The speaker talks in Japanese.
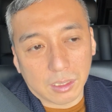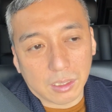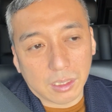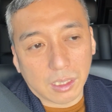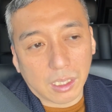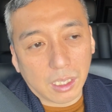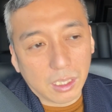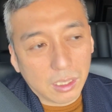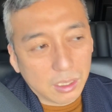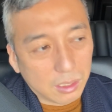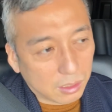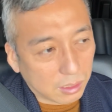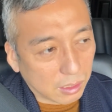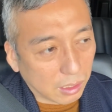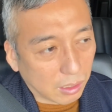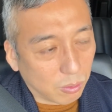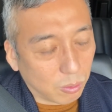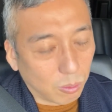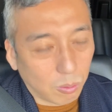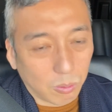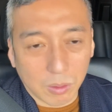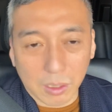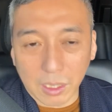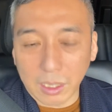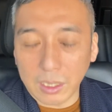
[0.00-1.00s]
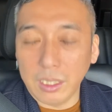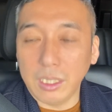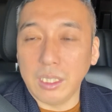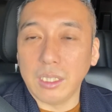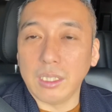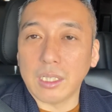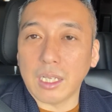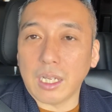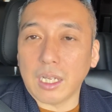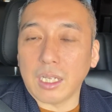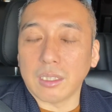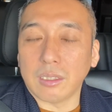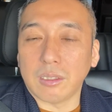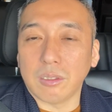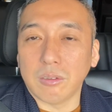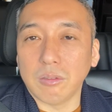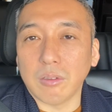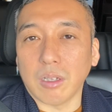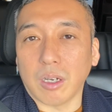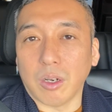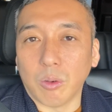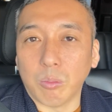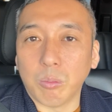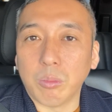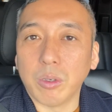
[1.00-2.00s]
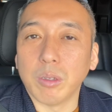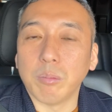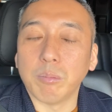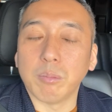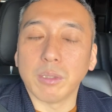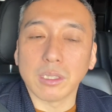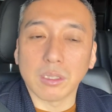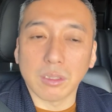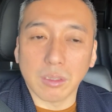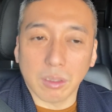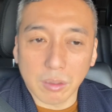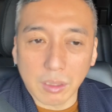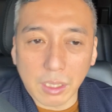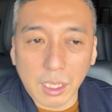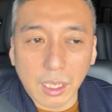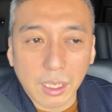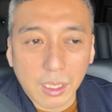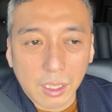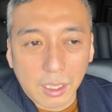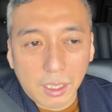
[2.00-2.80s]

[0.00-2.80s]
書いた方がいいなっていうのは思いますよね。